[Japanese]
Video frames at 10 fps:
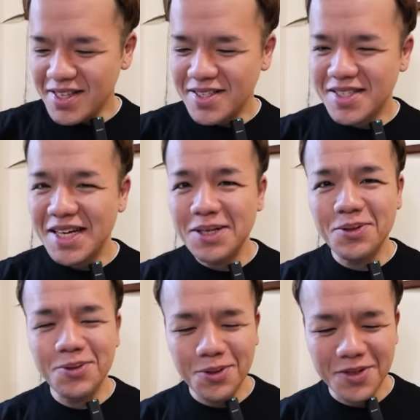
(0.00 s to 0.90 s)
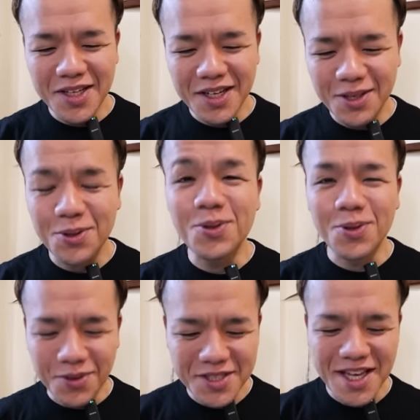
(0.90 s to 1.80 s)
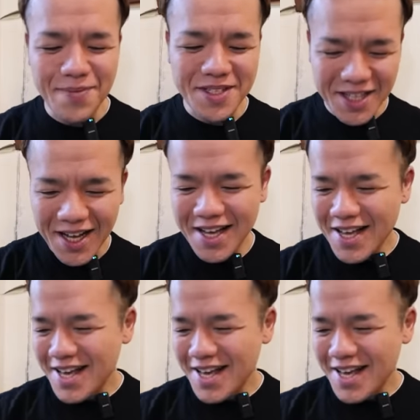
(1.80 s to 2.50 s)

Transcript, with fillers: インサートを撮ってたらどんどん来ちゃいました。